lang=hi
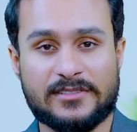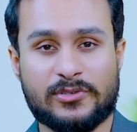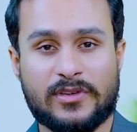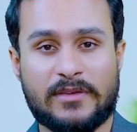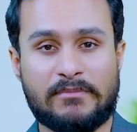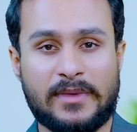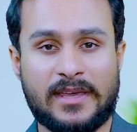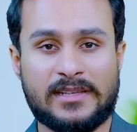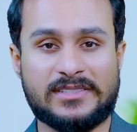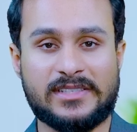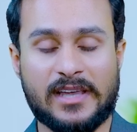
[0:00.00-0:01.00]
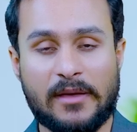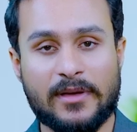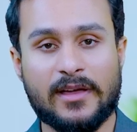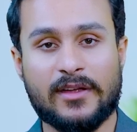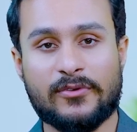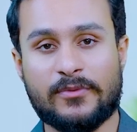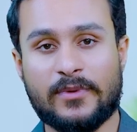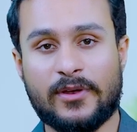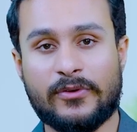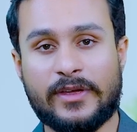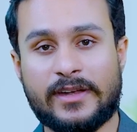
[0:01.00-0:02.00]
जो कि मेन जियाबागा रोड पे
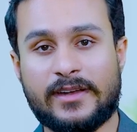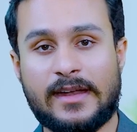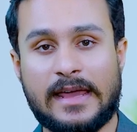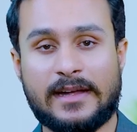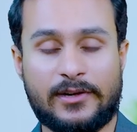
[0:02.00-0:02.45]
लोकेटेड है